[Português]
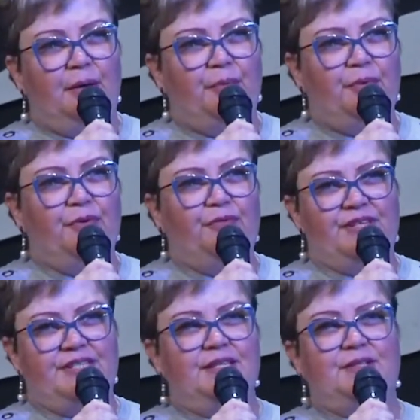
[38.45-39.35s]
por
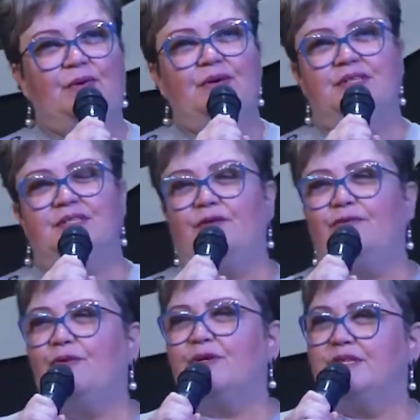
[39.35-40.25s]
fazer as coisas na
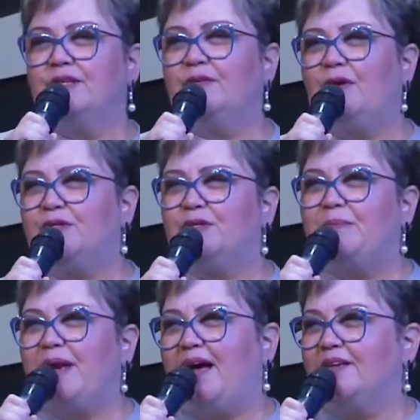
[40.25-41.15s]
força do nosso
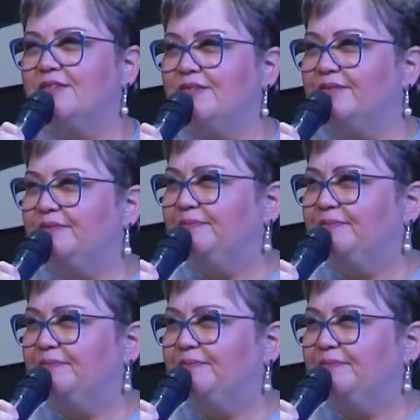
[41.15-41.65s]
braço.